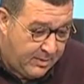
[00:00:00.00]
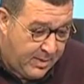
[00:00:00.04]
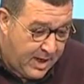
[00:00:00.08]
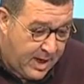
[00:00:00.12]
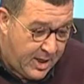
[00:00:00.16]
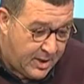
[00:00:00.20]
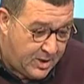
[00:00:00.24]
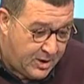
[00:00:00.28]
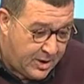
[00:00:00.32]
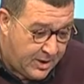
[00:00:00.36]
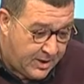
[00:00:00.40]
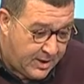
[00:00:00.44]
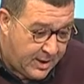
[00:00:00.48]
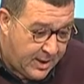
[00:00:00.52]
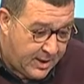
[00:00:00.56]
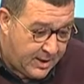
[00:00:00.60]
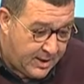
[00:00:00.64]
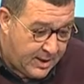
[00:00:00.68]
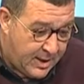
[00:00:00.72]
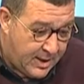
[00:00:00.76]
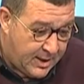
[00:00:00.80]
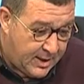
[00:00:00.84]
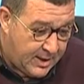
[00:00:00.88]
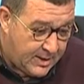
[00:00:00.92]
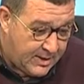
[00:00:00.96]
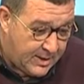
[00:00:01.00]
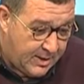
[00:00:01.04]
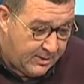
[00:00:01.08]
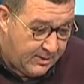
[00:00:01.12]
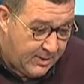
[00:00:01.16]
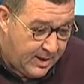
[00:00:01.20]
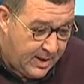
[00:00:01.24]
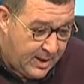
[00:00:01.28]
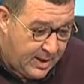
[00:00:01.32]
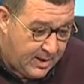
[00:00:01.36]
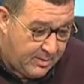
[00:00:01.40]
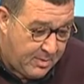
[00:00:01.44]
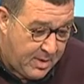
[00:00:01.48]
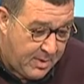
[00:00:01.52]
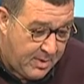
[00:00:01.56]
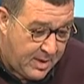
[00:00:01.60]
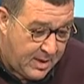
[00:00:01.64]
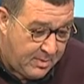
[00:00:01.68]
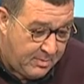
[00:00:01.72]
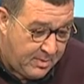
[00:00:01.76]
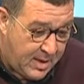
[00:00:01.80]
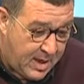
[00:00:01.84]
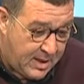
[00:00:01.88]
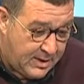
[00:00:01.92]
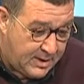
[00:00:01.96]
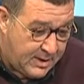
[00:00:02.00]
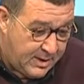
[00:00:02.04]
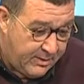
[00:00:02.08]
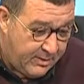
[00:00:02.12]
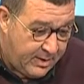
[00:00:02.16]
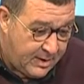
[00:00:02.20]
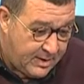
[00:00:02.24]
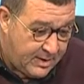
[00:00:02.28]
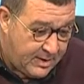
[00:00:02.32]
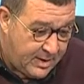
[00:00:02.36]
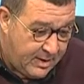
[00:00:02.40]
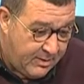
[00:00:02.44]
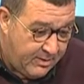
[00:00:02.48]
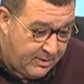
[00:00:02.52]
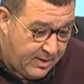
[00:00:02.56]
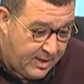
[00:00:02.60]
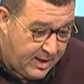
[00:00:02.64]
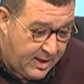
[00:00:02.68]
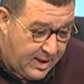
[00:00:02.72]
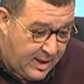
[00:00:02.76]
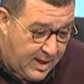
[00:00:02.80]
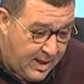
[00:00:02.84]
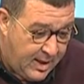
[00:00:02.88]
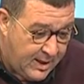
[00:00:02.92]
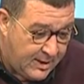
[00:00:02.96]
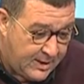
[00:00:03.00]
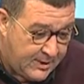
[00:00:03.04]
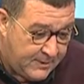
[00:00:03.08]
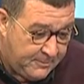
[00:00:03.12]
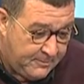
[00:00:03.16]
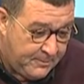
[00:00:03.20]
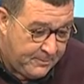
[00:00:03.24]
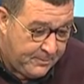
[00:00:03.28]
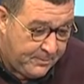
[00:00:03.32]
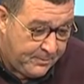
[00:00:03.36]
Behçet Erkal'a sevgiler, Mehmet Bahseven sevgiler